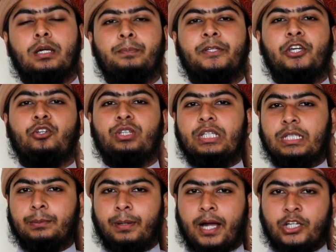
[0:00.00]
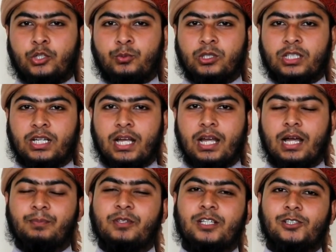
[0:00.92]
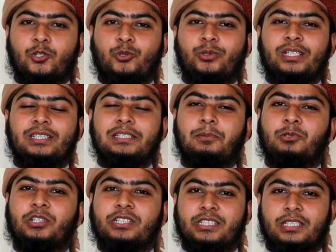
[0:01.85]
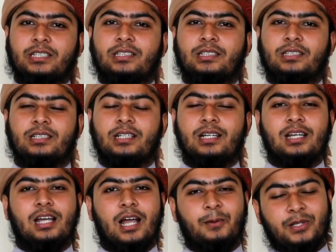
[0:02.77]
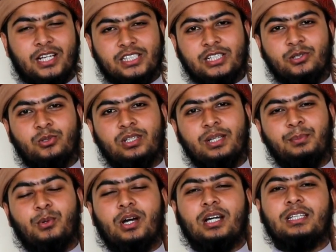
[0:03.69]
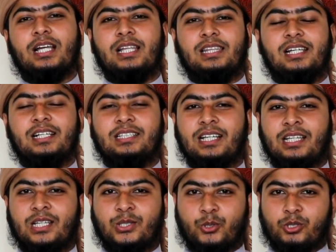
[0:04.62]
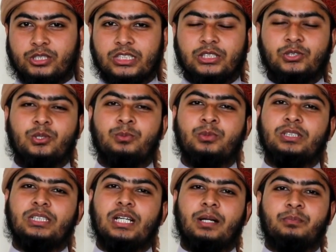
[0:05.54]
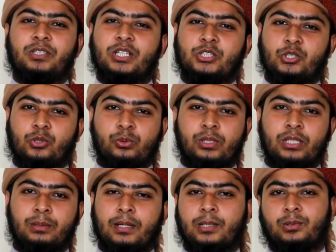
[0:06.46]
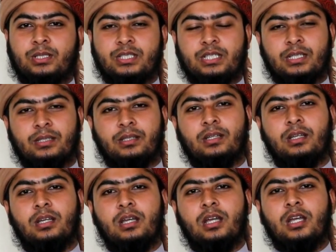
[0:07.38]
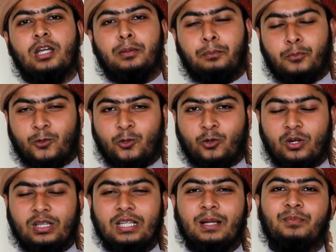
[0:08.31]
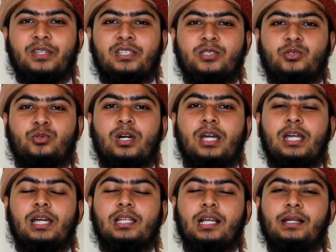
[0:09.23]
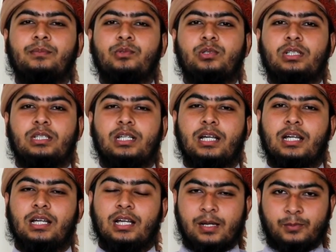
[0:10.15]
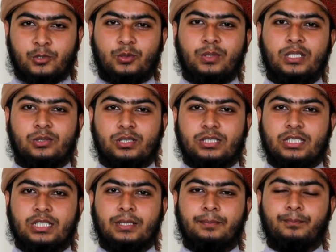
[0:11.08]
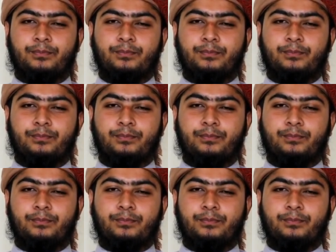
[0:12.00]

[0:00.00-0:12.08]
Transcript: প্রিয় দিনই ভাই ও বোনেরা আপনারা সকলেই কেমন আছেন আমি আশা করি মহান আল্লাহ তালার অশেষ রহমতে আপনারা সকলেই ভালো আছেন বন্ধুগণ আপনাদের দোয়ায় আলহামদুলিল্লাহ আমিও ভালো আছি